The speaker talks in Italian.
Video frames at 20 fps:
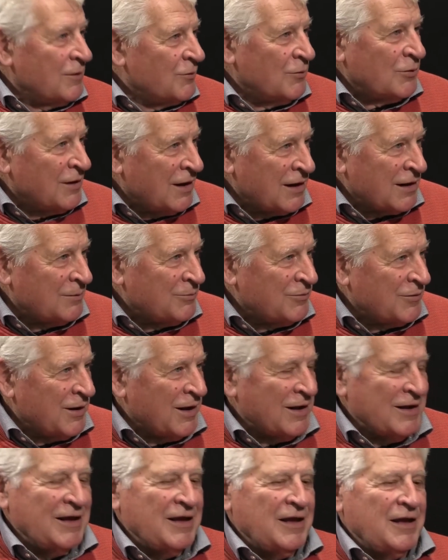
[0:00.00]

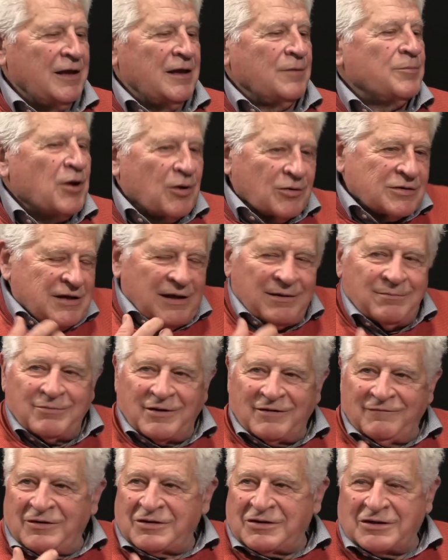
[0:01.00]
pre- però
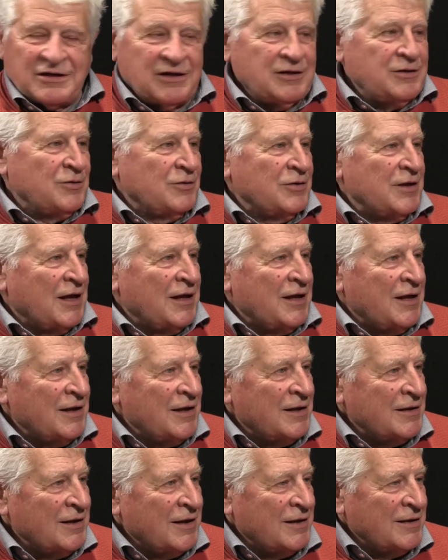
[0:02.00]
sempre vestito
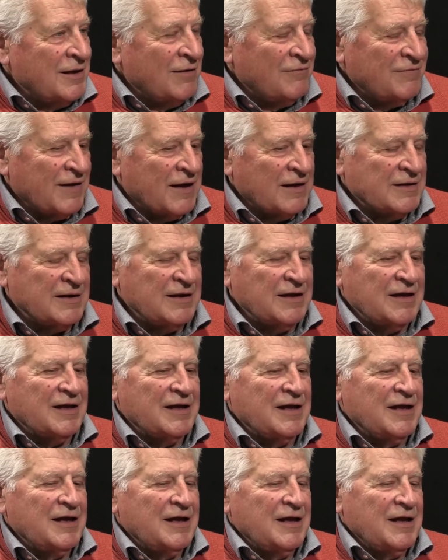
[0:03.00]
da, da, da, frate,
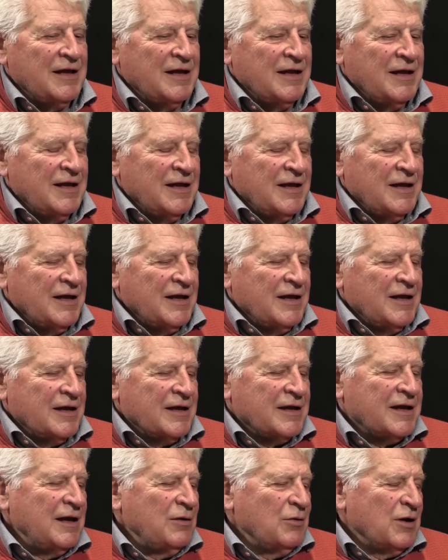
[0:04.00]

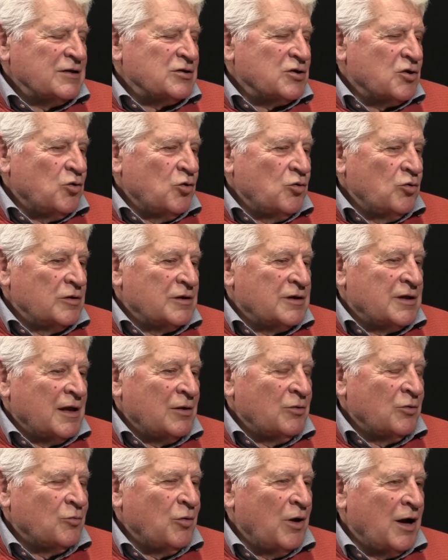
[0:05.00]
che lo
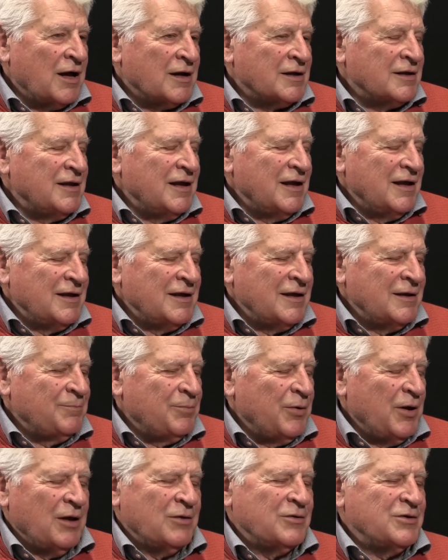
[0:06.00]
ascolta, lo guarda e
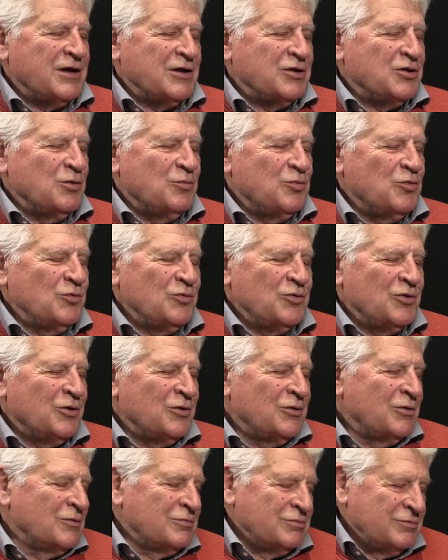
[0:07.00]
poi a un certo
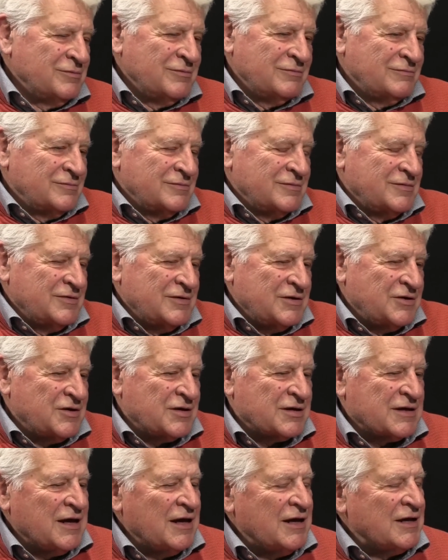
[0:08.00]
punto
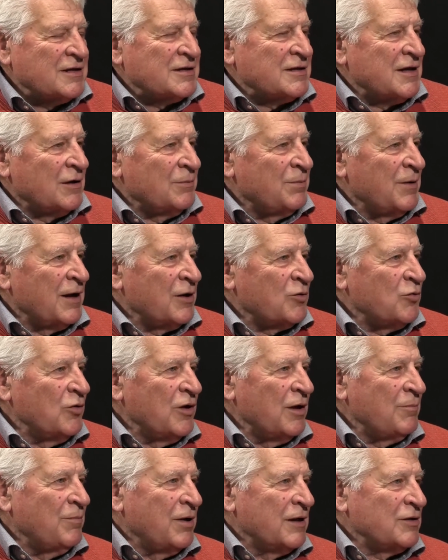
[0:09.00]
scherza con
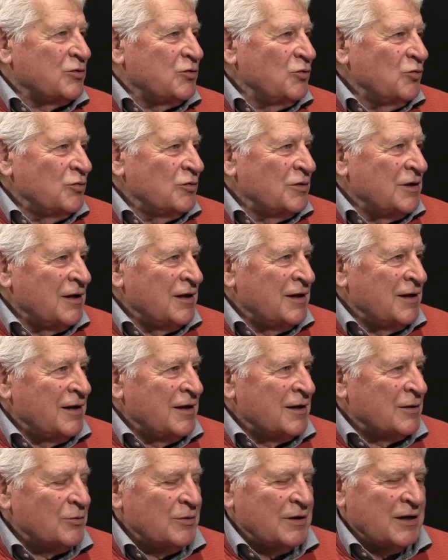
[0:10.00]
alcune
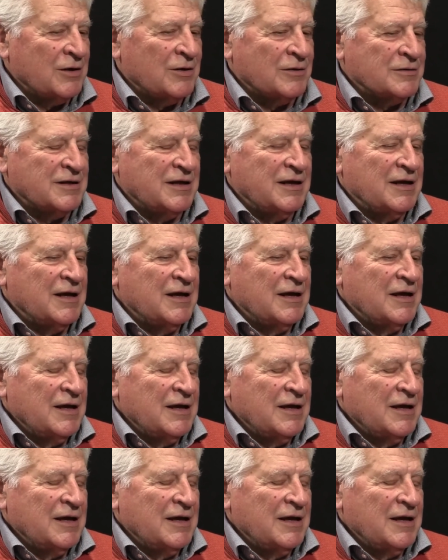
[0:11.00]
battute, alcune cose